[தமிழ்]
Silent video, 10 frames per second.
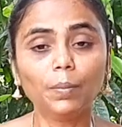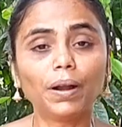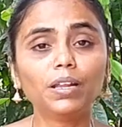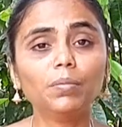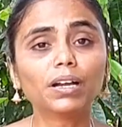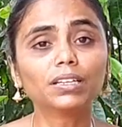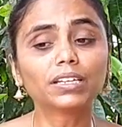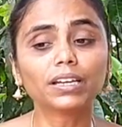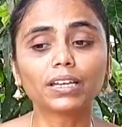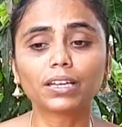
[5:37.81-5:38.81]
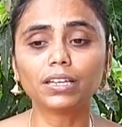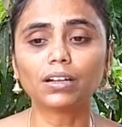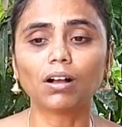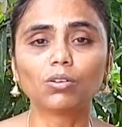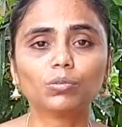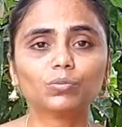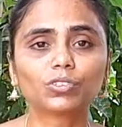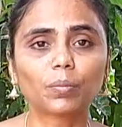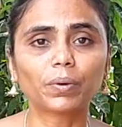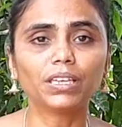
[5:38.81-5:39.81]
படுமகன் கிடக்கை காணும்
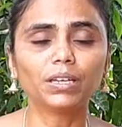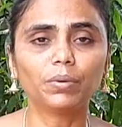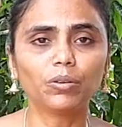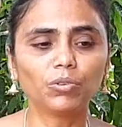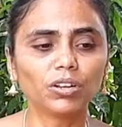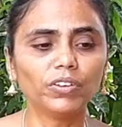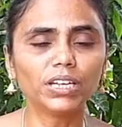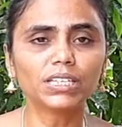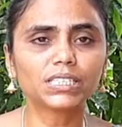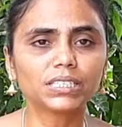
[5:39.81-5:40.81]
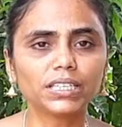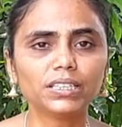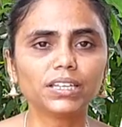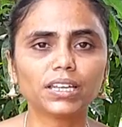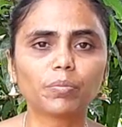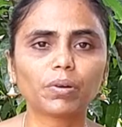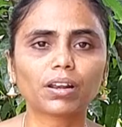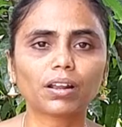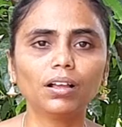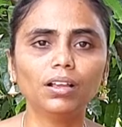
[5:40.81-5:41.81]
தன் பையன் அப்படியே உடல் வேறு சிதைந்து என்ன
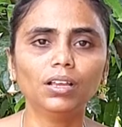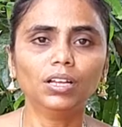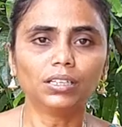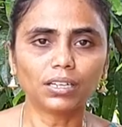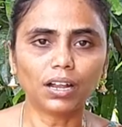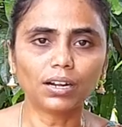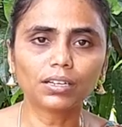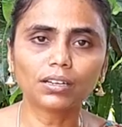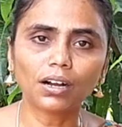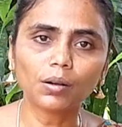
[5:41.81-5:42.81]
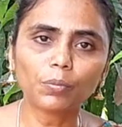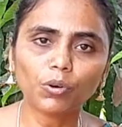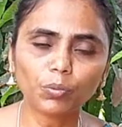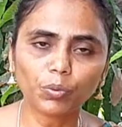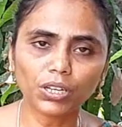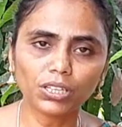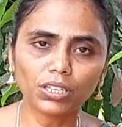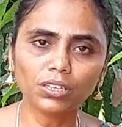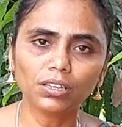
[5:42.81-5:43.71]
பண்ணுறான் தன் நாட்டுக்காக போர் புரிந்து